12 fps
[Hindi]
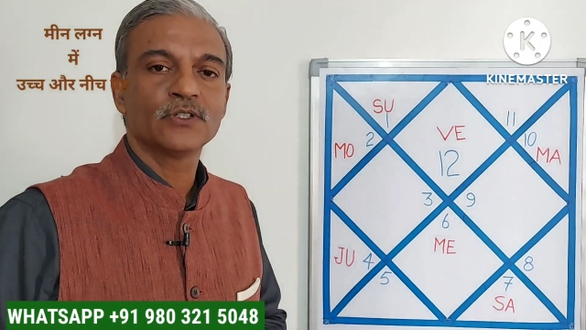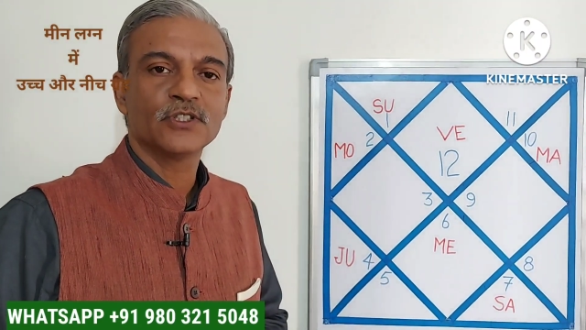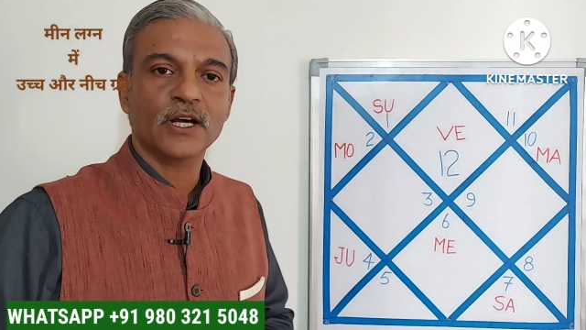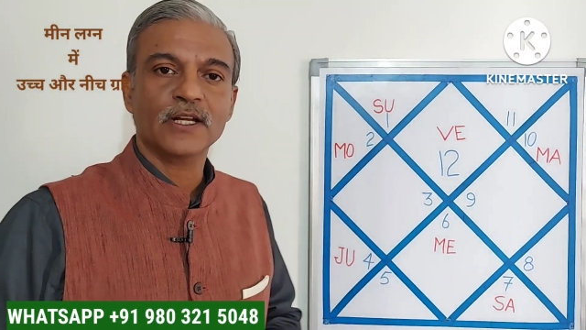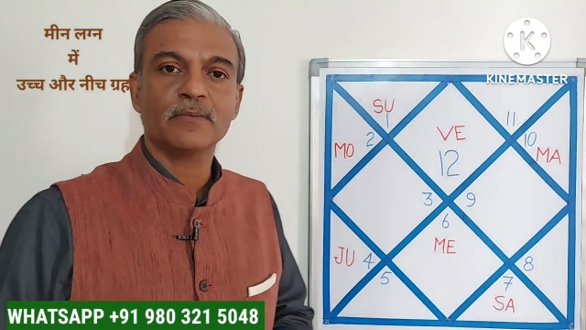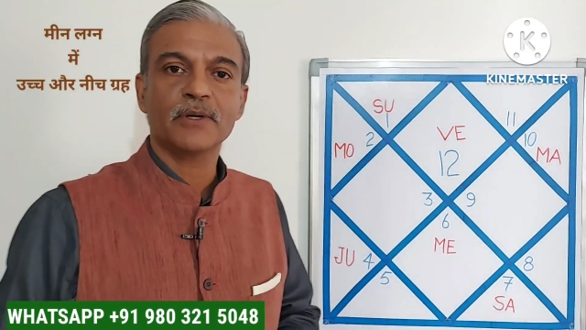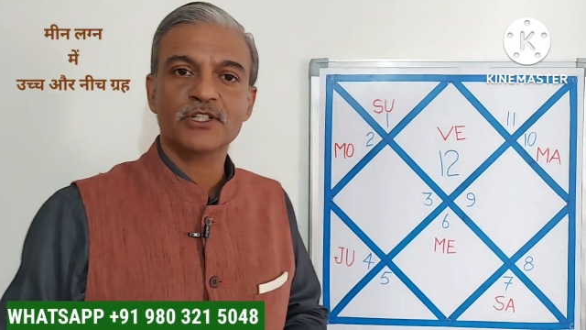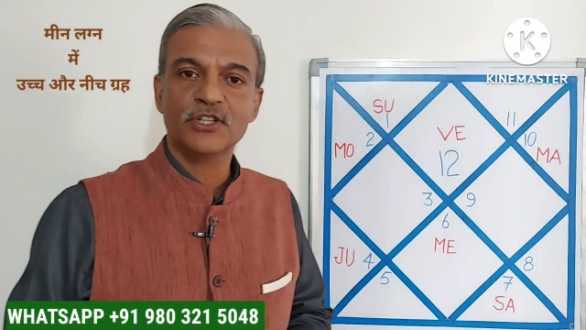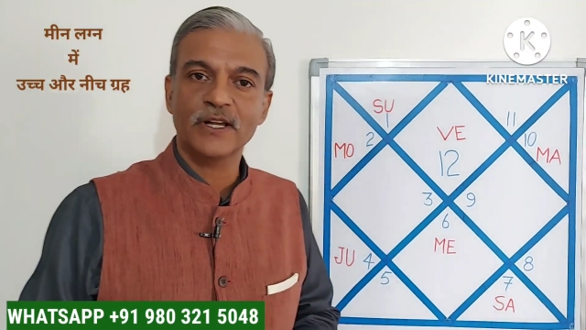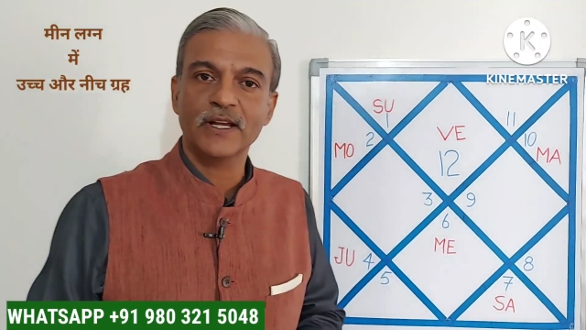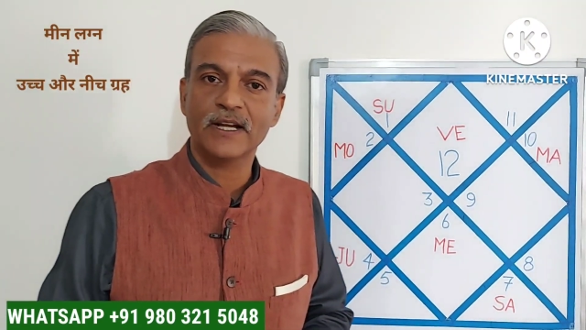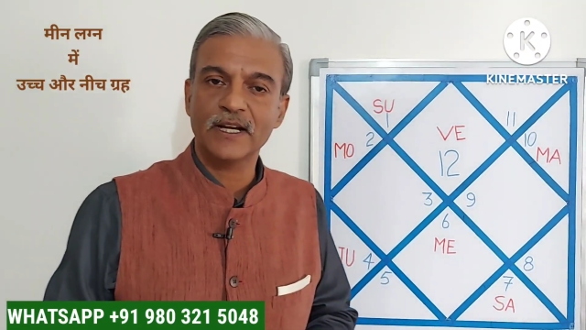जहाँ नंबर
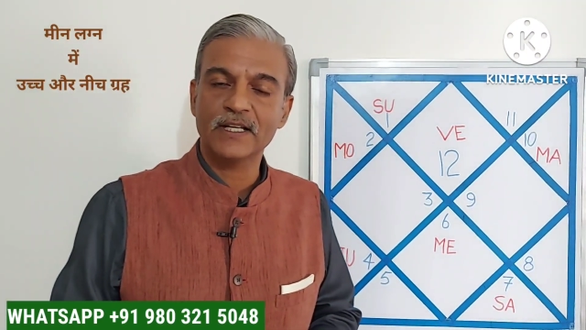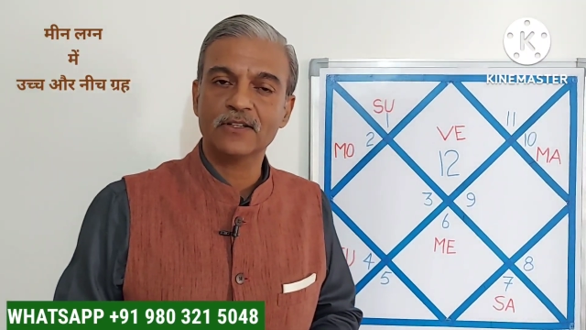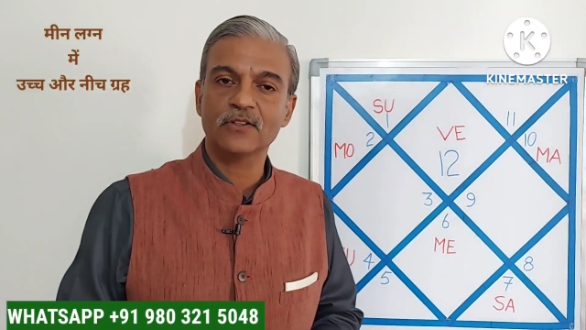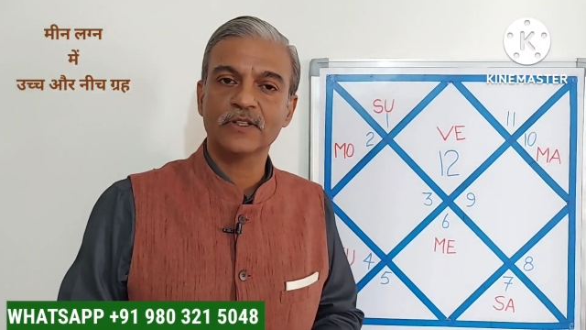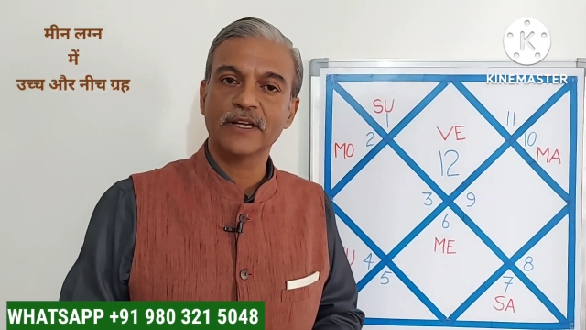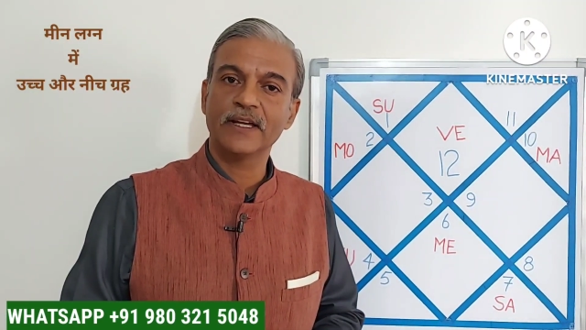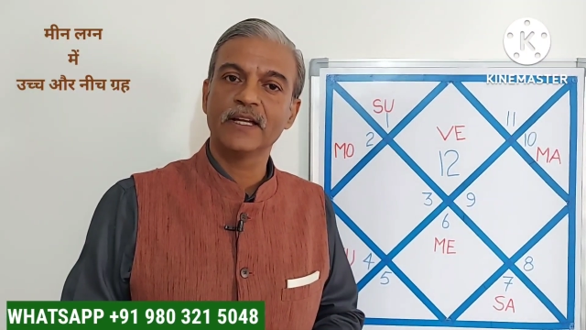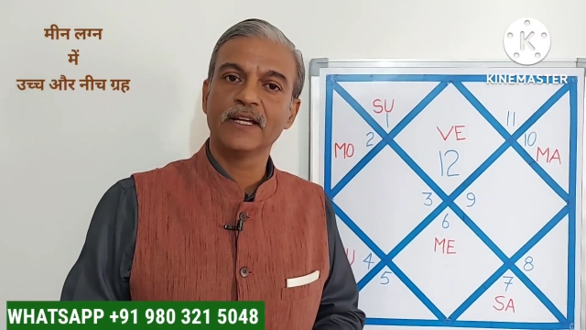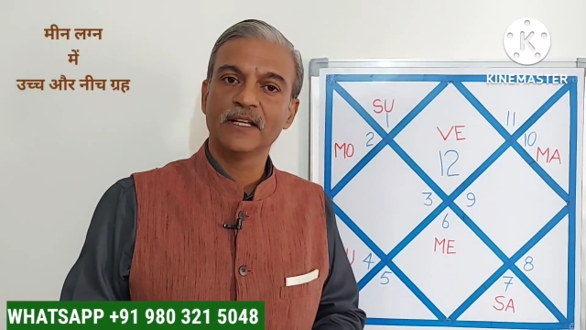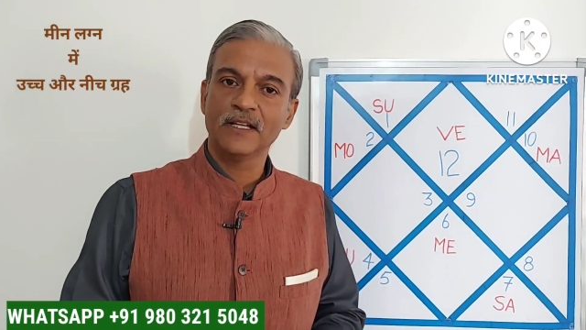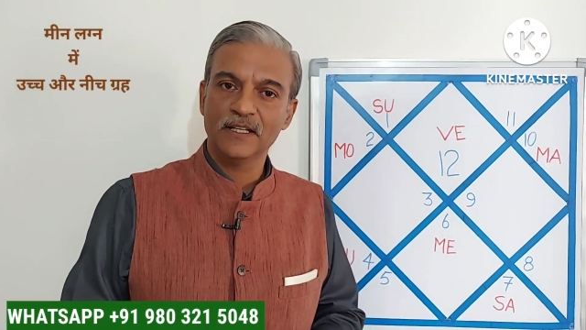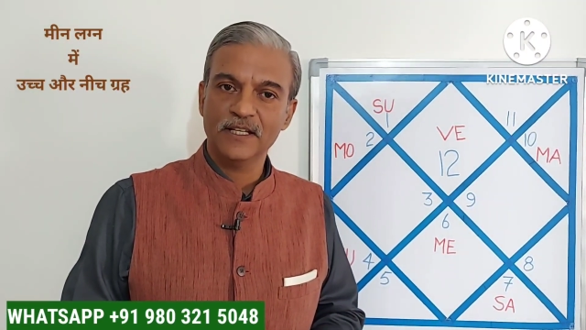छः लिखा है तो ये
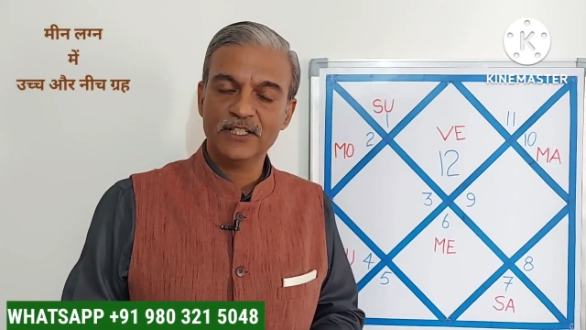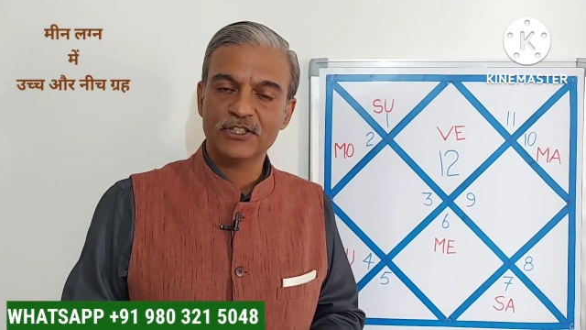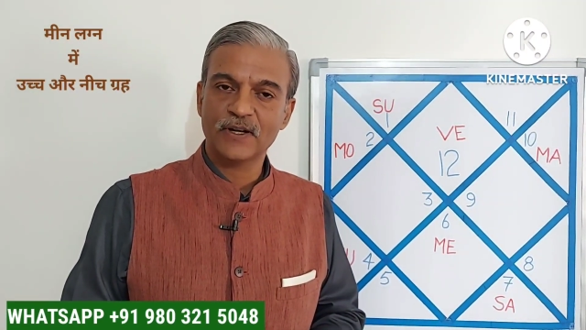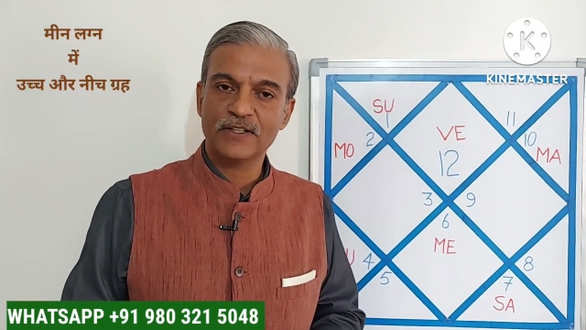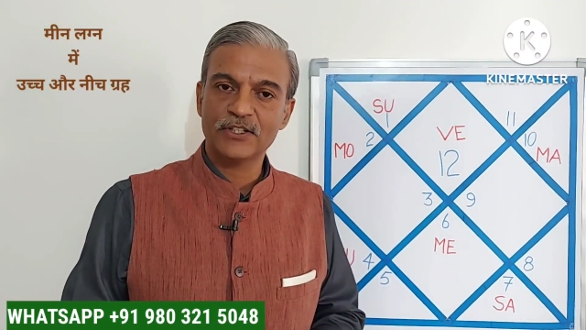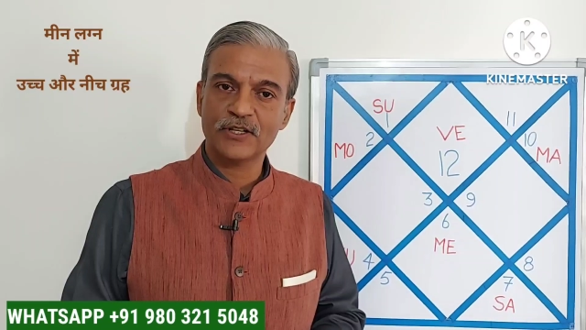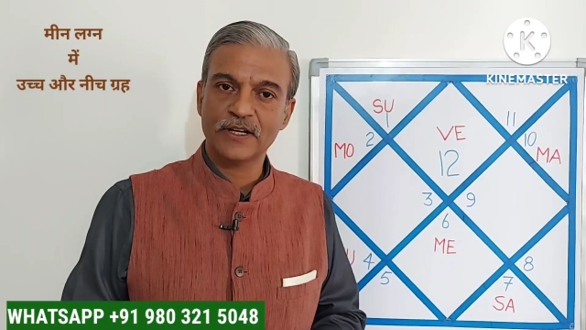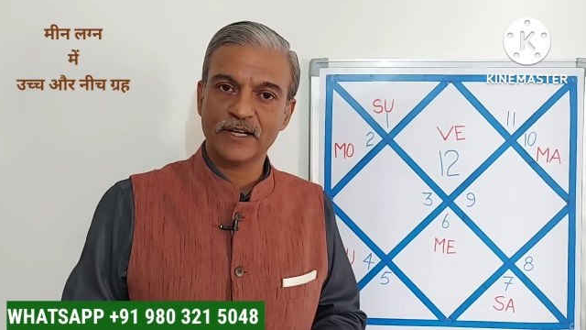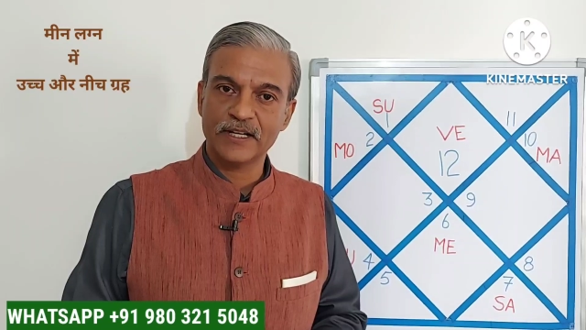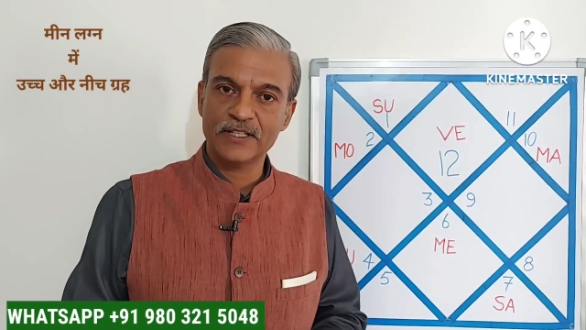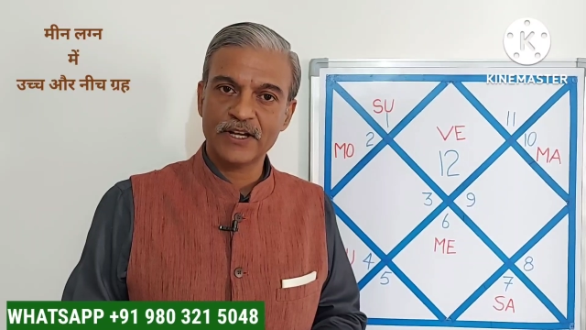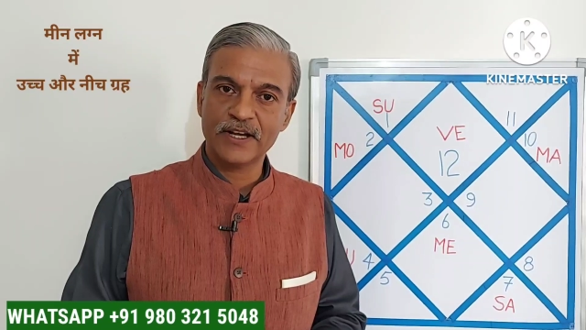नीच राशि के
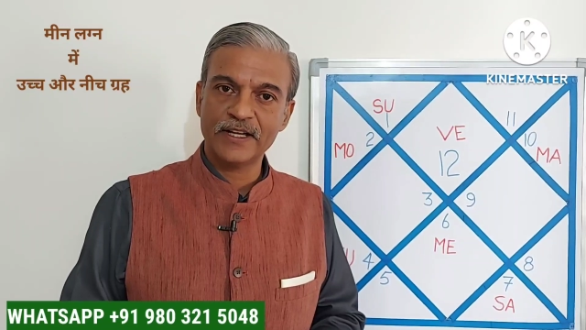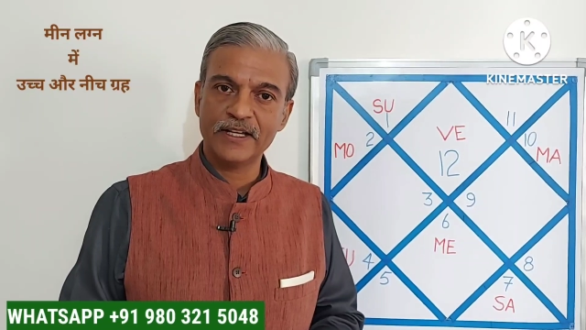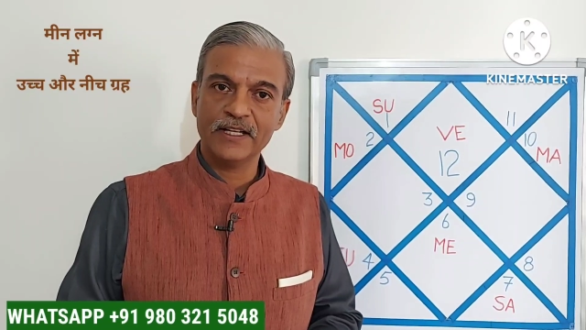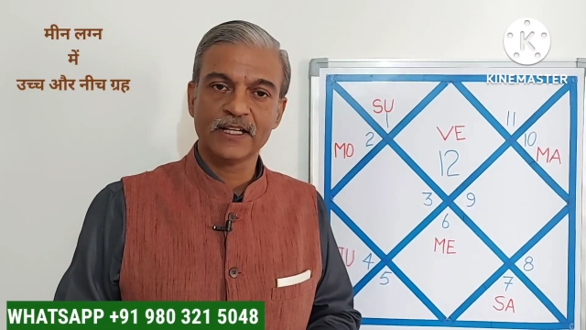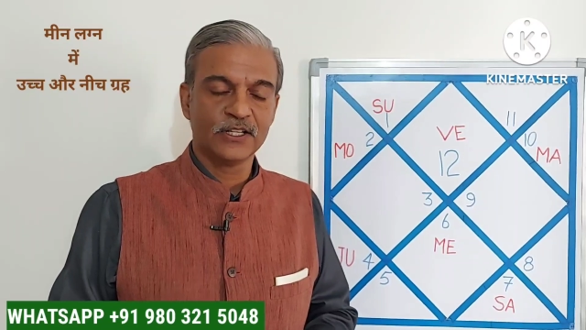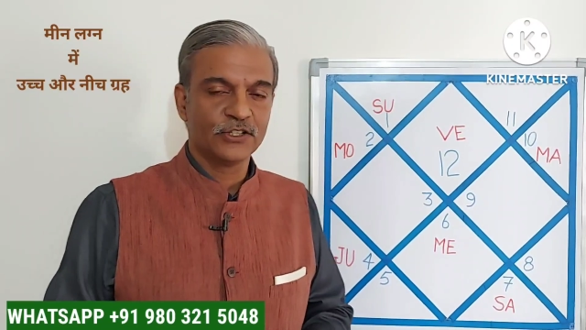कहे जाएंगे